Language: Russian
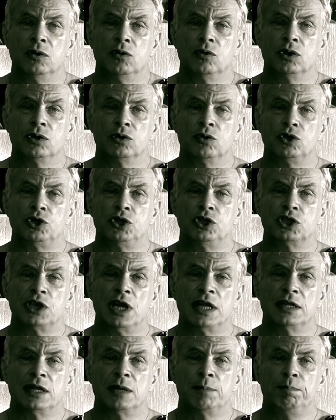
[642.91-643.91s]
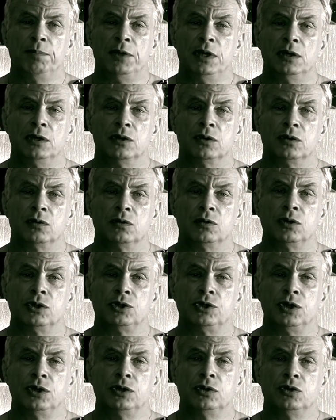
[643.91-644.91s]
Он очень жадно пил,
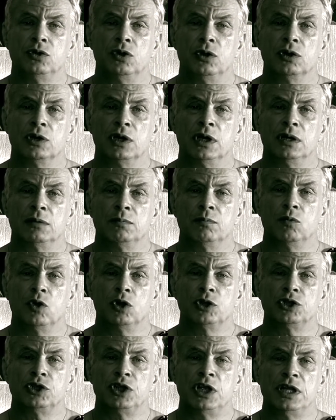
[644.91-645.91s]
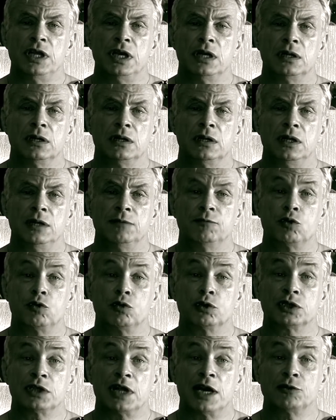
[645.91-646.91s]
очень долго молча ел, и
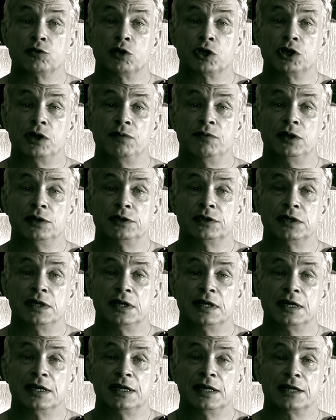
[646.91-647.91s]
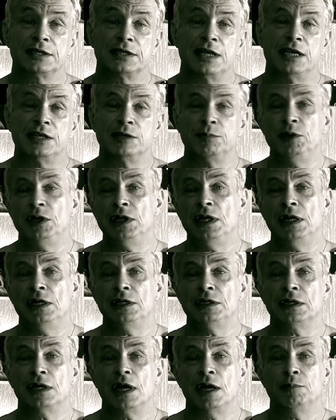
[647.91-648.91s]
вдруг сразу оживился, глаза
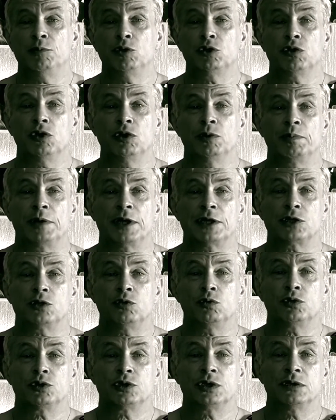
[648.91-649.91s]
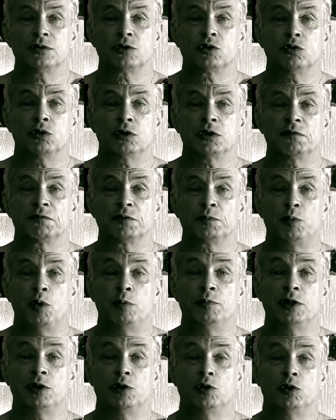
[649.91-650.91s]
изменились, как будто он проснулся, что-то
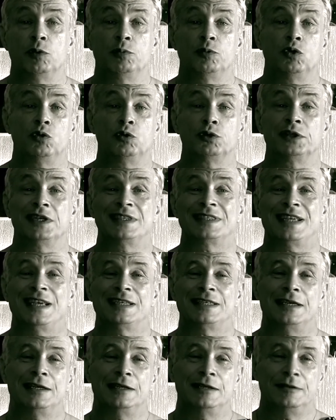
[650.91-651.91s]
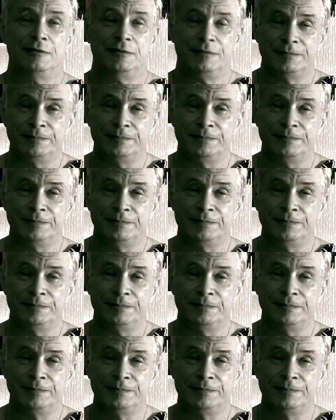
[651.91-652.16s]
вспомнил, улыбнулся и сказал